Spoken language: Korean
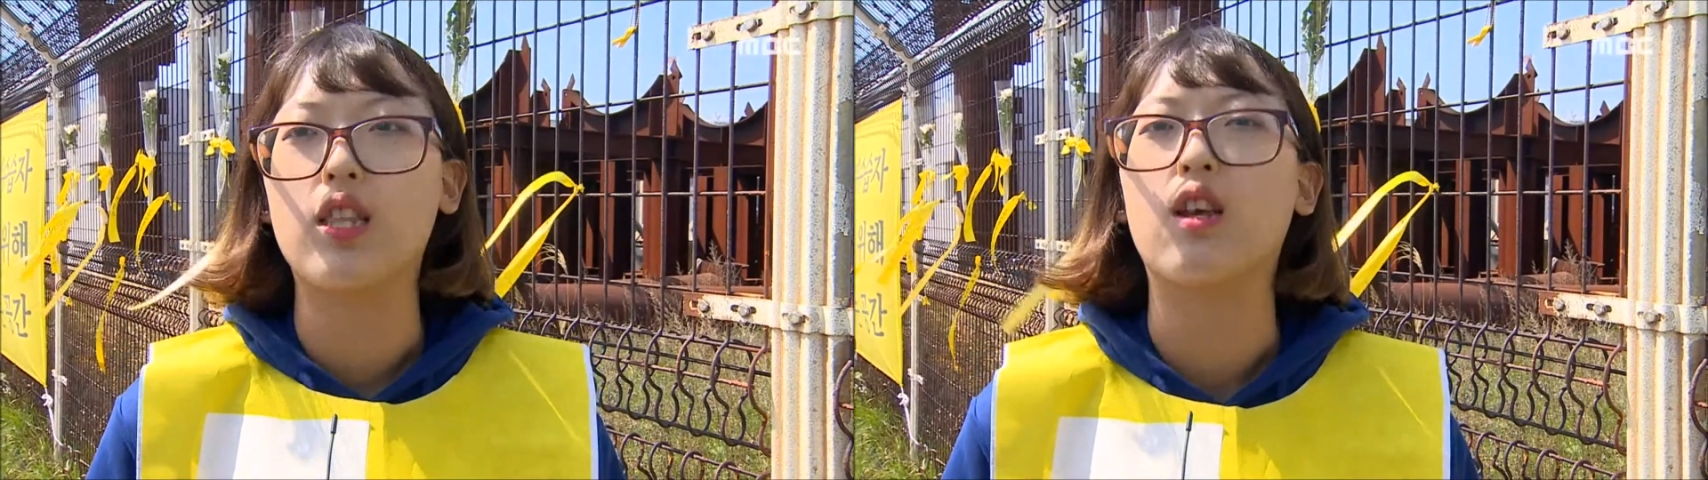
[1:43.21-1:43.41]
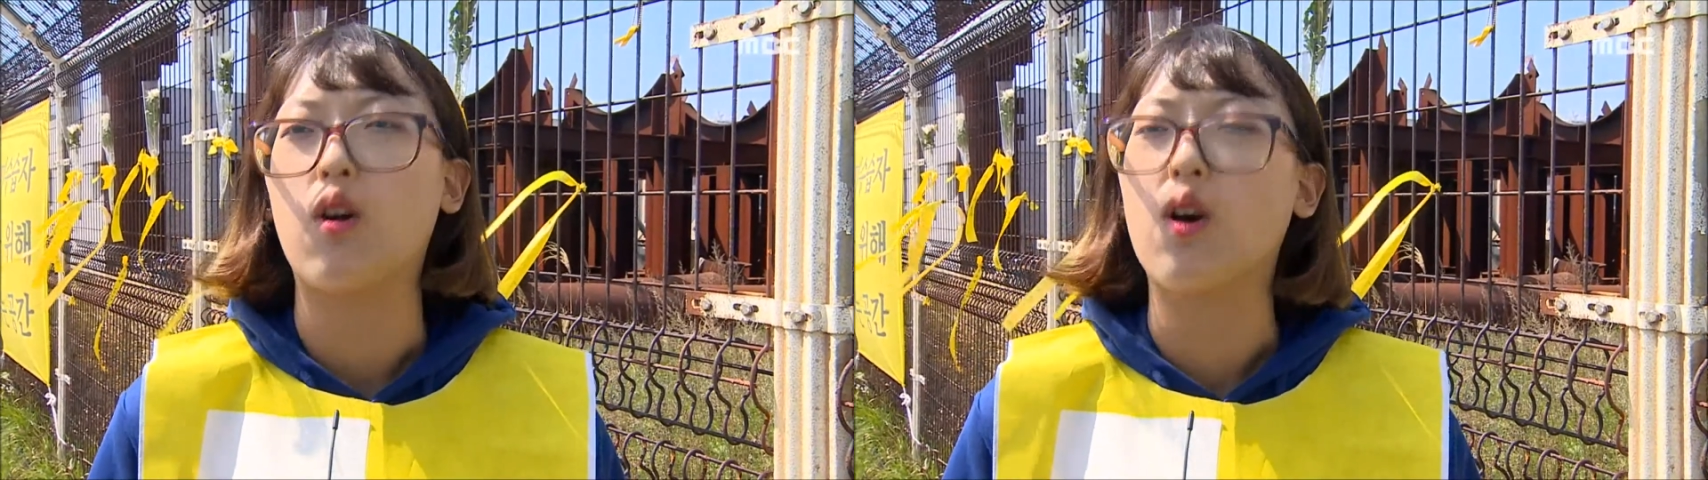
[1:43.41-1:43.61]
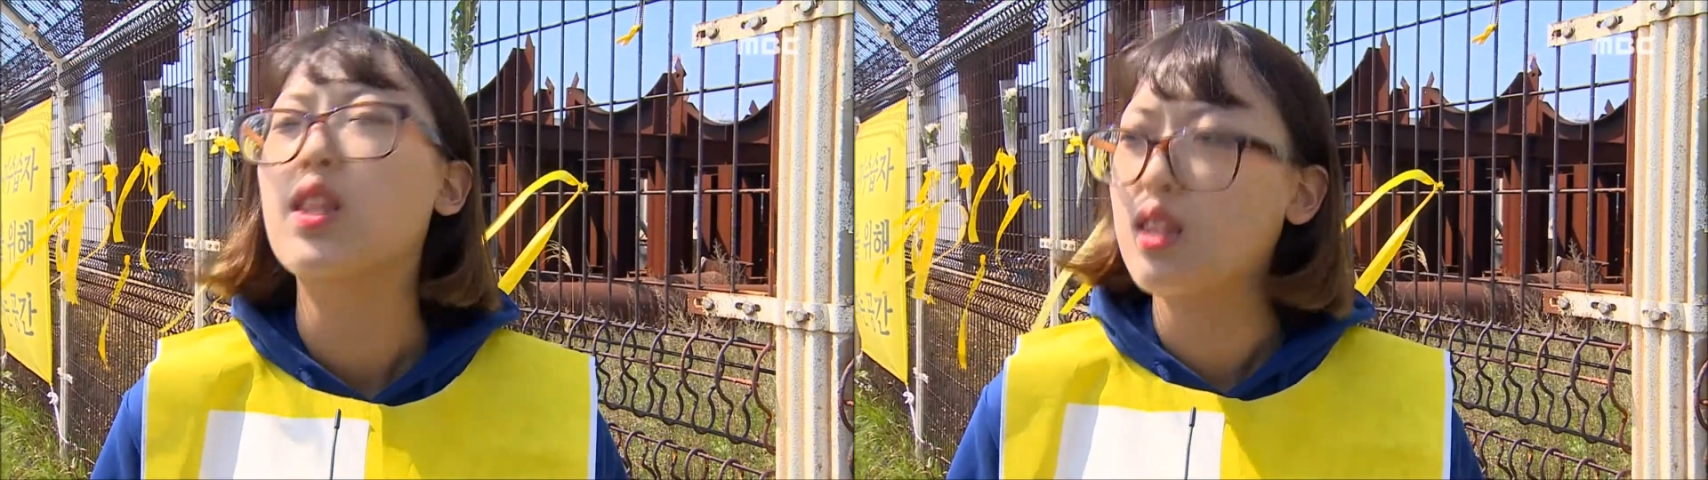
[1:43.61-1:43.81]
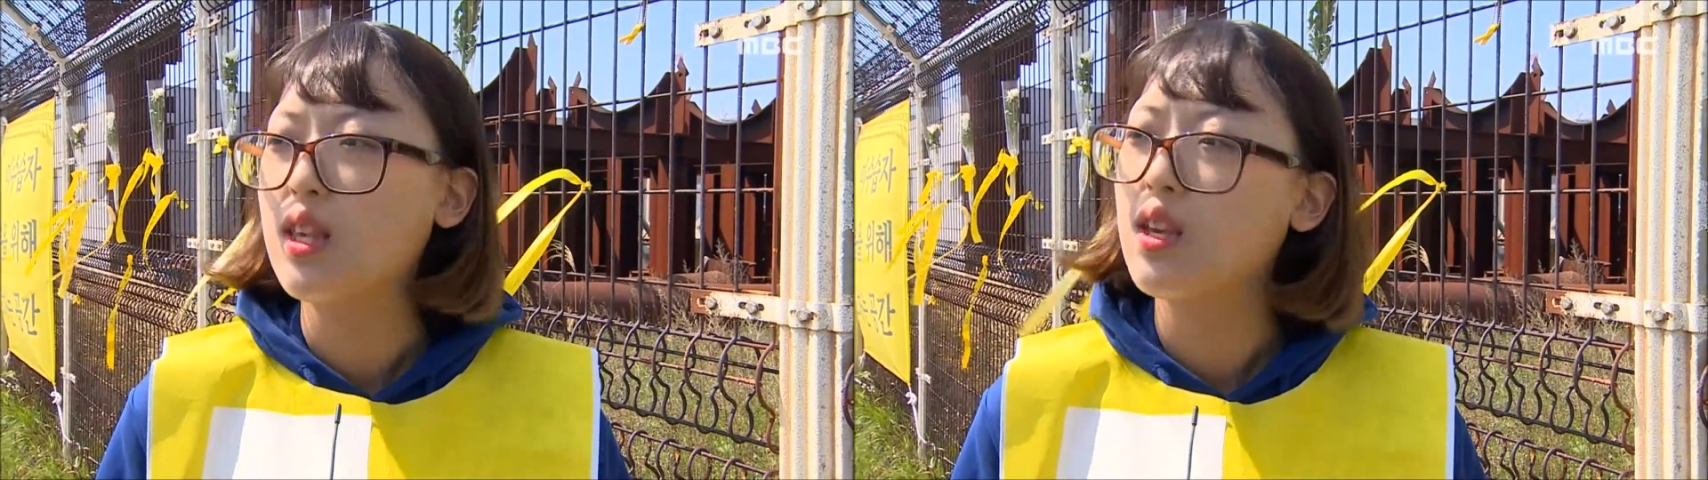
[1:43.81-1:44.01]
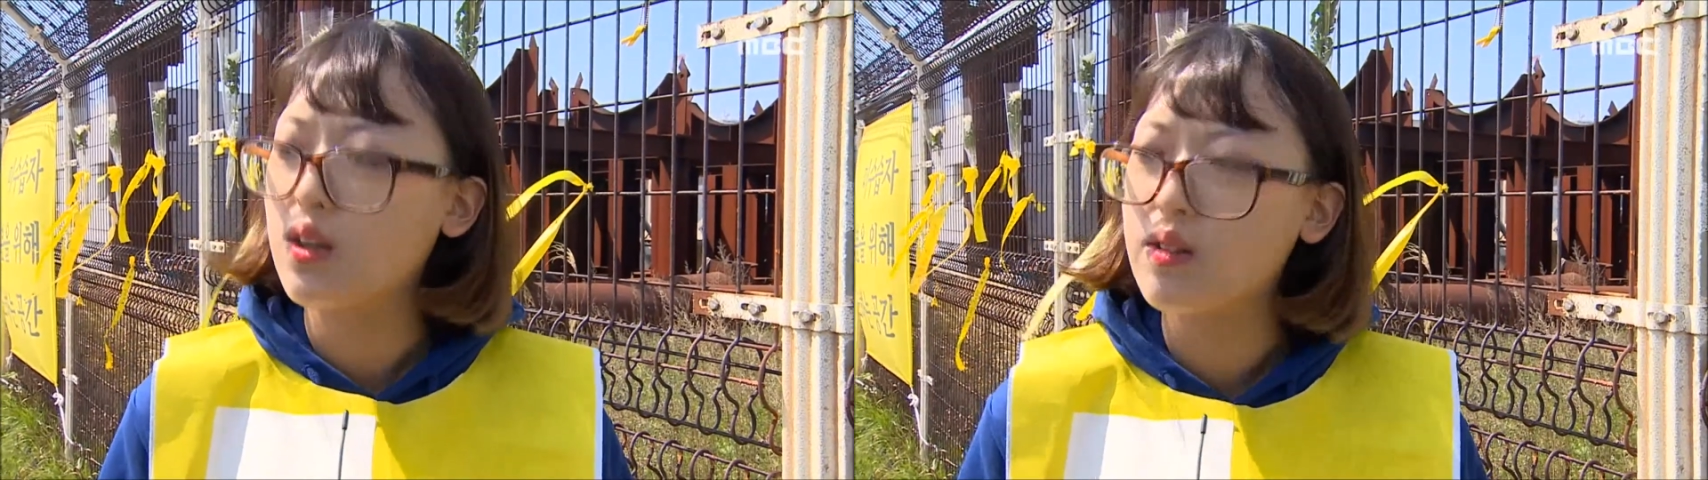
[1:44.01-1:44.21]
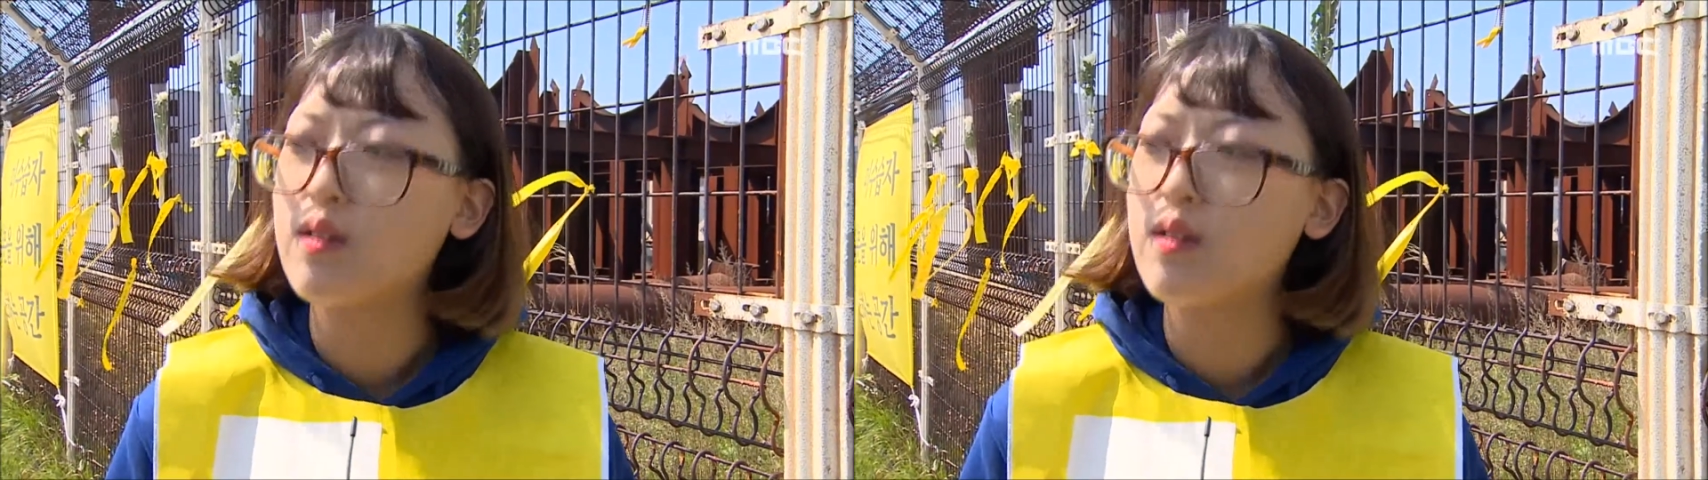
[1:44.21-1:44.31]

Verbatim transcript: 있는 것 같아요.